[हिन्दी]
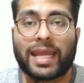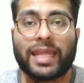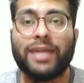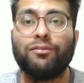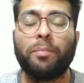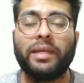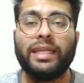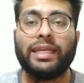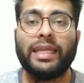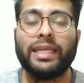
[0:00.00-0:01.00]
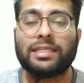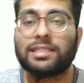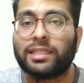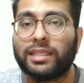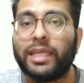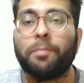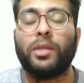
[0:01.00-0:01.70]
आ रहे हैं वो प्रिडिक्ट नहीं कर सकते